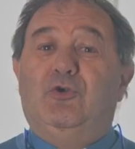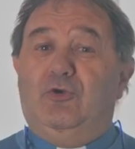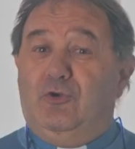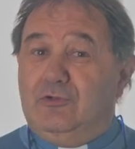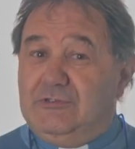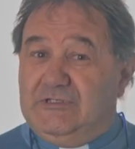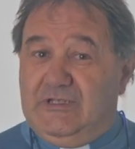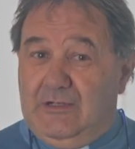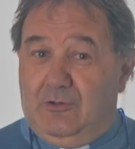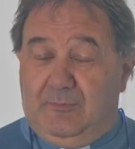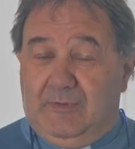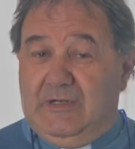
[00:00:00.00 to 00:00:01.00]
lo
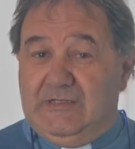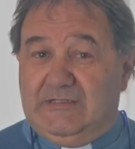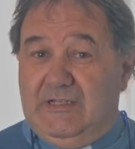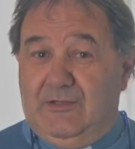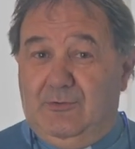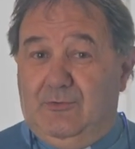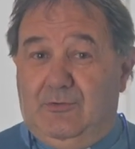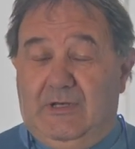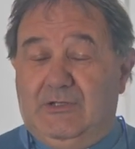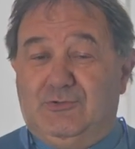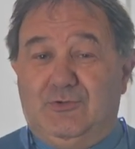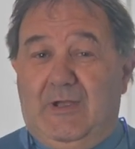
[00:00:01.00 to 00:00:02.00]
zelo per il Signore,